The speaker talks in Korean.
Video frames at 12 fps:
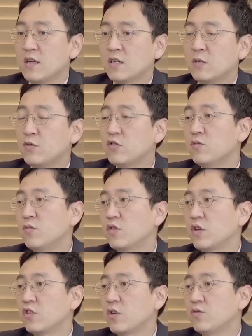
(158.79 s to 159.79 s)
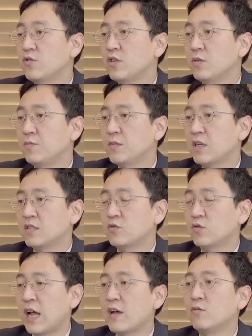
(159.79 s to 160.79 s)
그분은 뭐 이렇게 더블
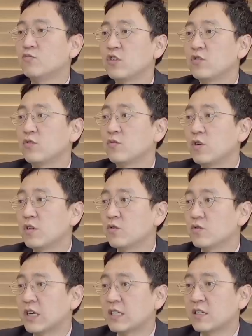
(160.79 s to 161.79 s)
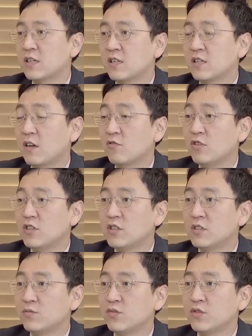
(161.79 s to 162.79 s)
딥까지도 다 염두에 두고 원래 또 자산을 크게
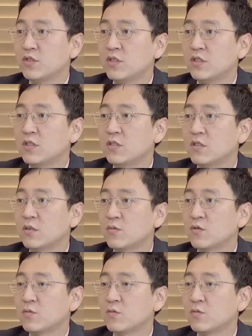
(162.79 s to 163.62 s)
굴리시는 분들은 음.